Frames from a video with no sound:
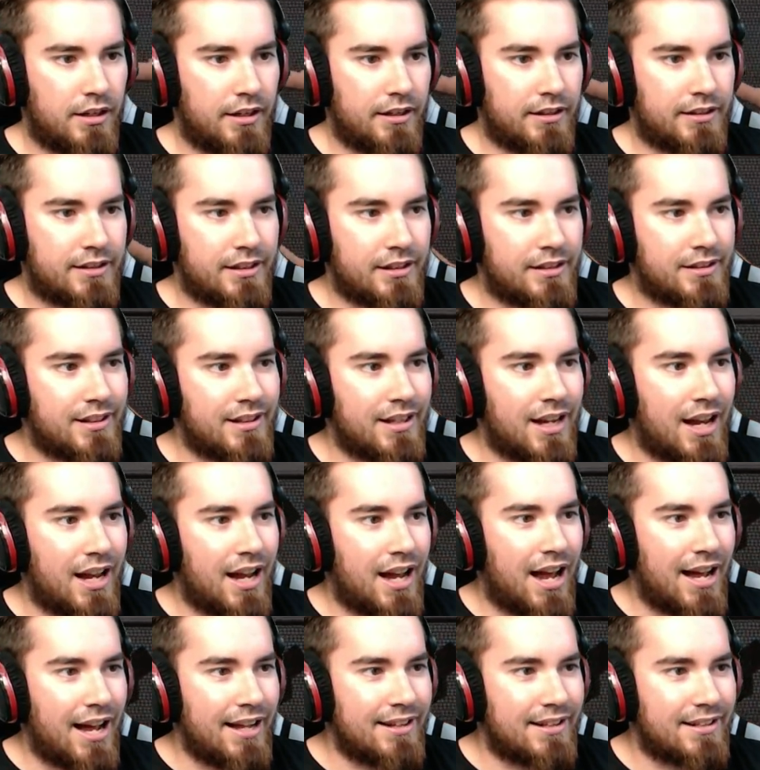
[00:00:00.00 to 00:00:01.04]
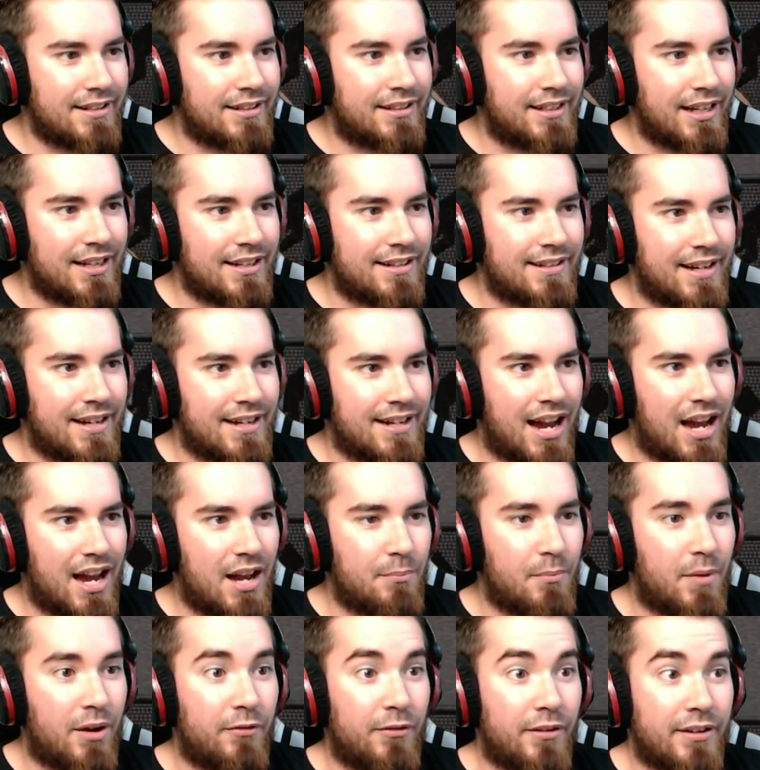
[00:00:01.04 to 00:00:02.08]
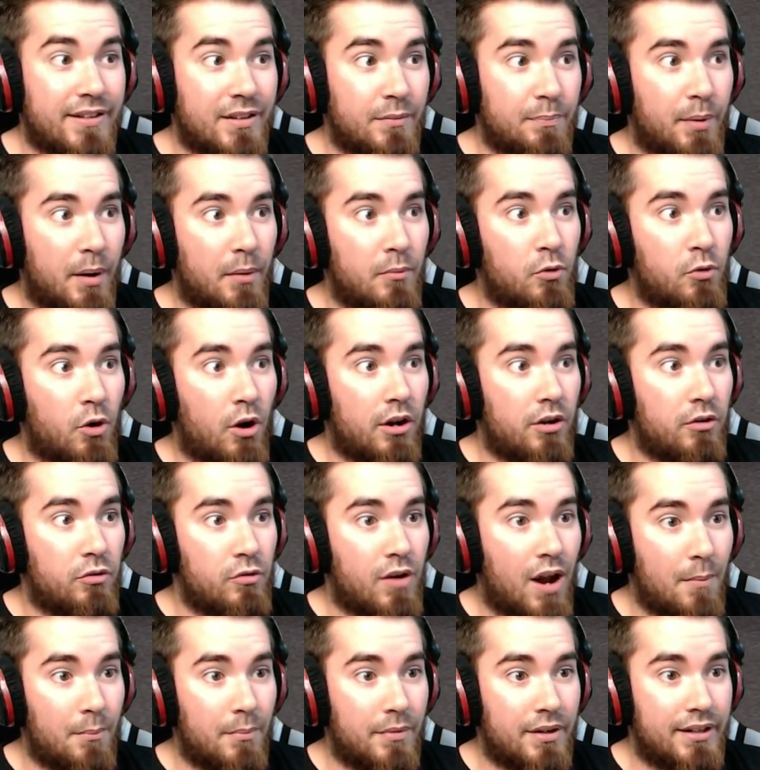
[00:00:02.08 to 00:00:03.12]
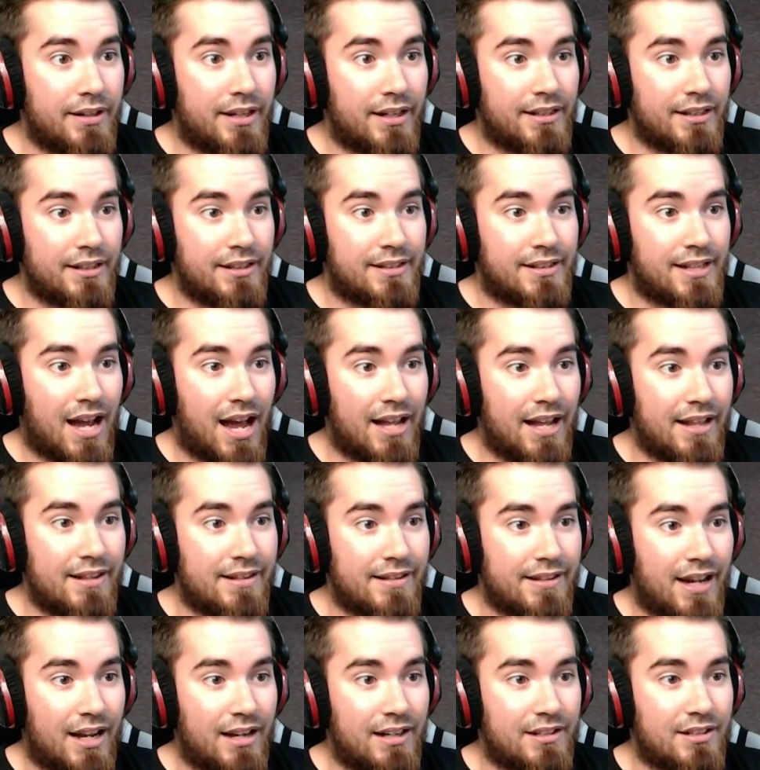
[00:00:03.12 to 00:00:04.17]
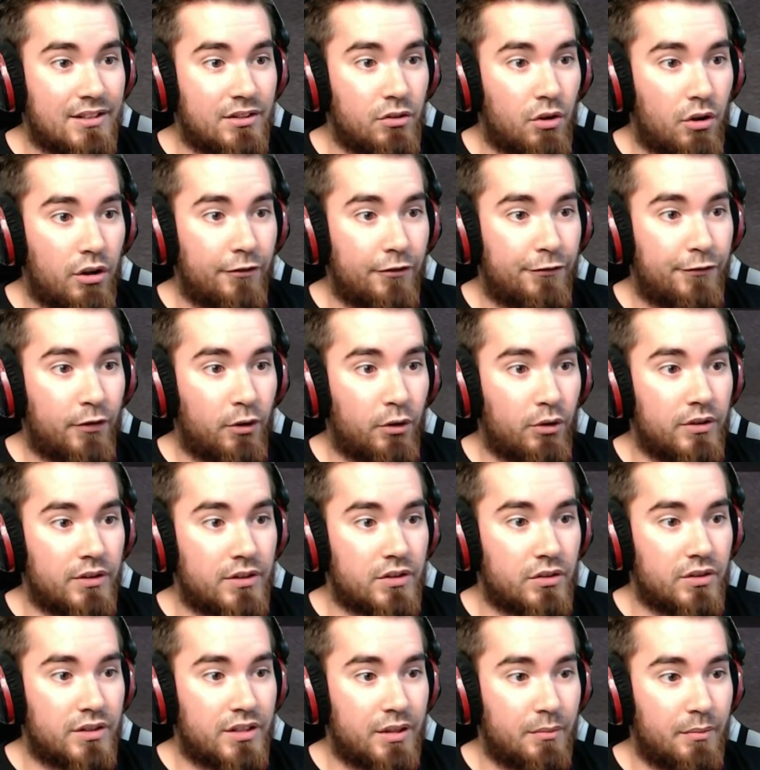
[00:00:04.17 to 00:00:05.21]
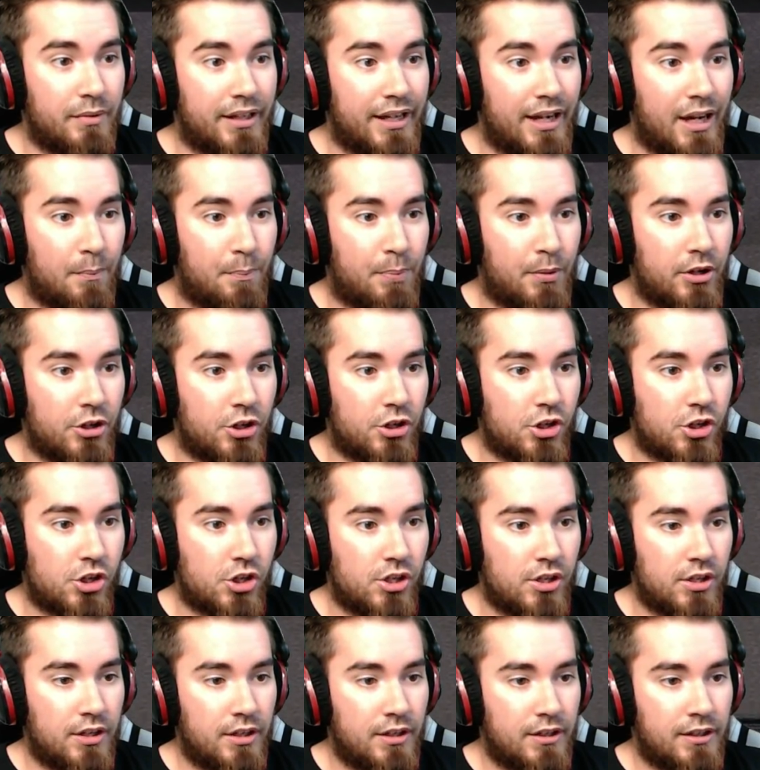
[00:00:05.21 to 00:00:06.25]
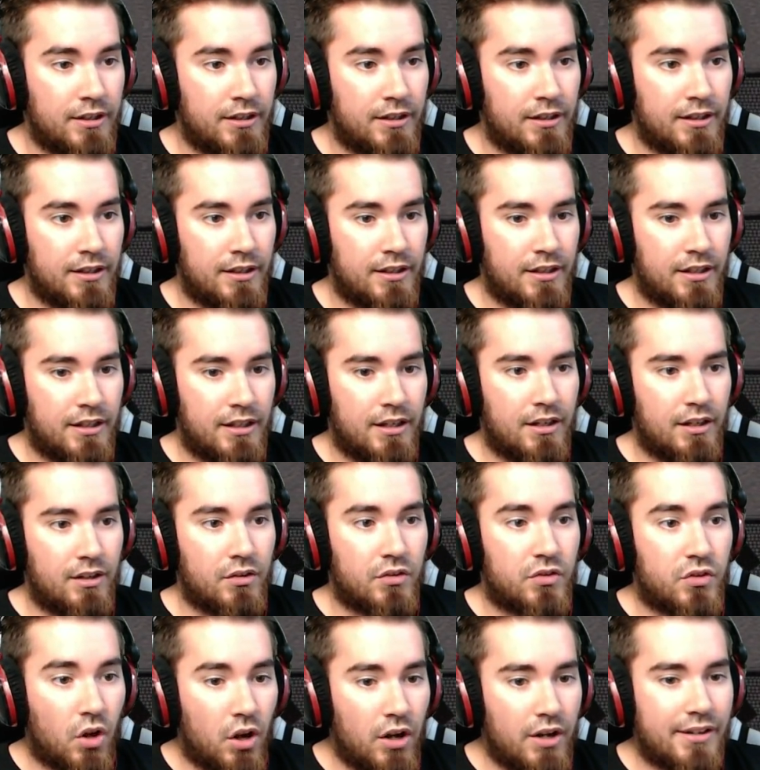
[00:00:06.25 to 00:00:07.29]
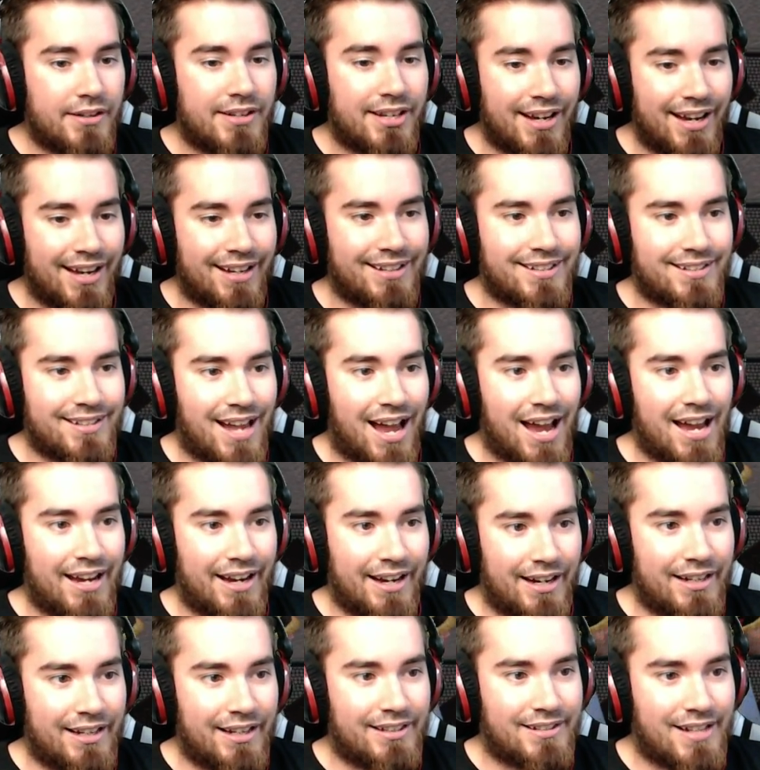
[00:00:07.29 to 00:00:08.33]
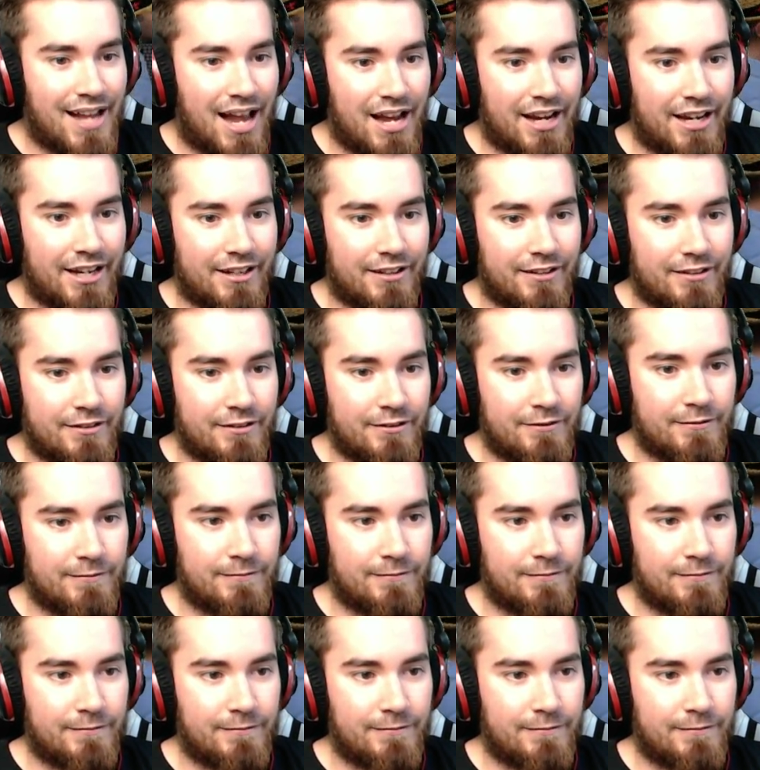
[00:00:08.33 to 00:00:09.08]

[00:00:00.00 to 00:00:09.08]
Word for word: Es ist äh, an sich ja sehr geil, Mann. Wir sind beim Royal Rumble. Das ist ja an sich alles neu für uns und ziemlich episch. Sollte es eigentlich sein.